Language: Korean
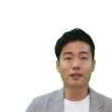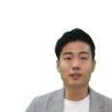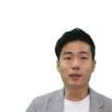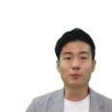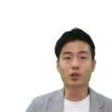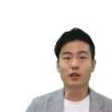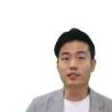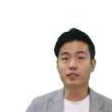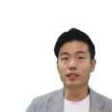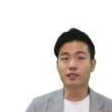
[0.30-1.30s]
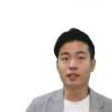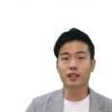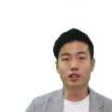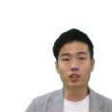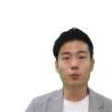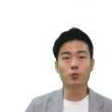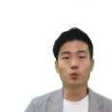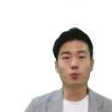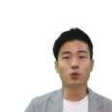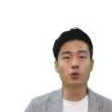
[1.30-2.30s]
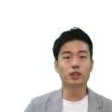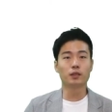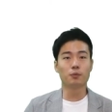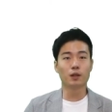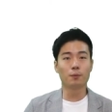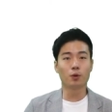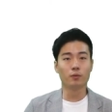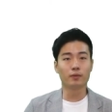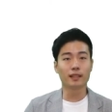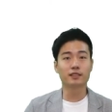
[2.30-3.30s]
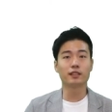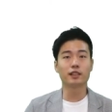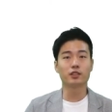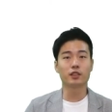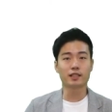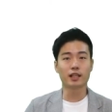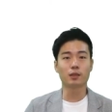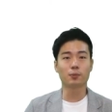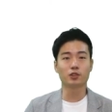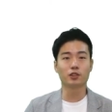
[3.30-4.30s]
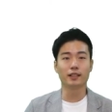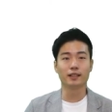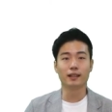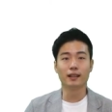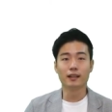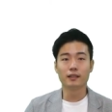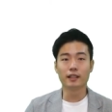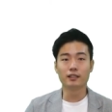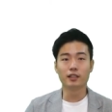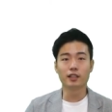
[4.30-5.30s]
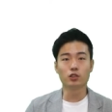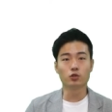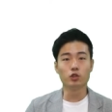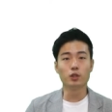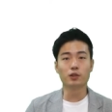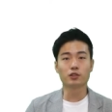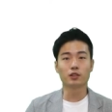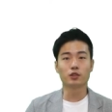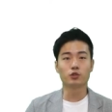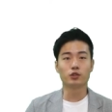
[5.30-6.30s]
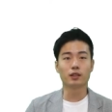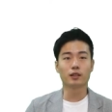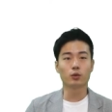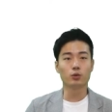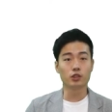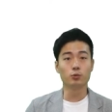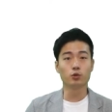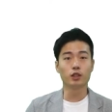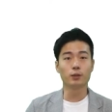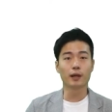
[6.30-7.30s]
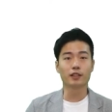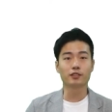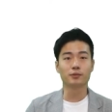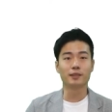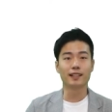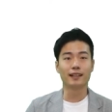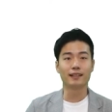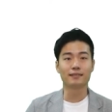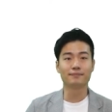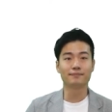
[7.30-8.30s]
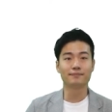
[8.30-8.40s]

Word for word: 삼성 에스디에스가 기업용 블록체인 플랫폼 넥스레저의 차기 버전인 넥스레저 유니버셜을 출시했다고 이십육일 밝혔습니다.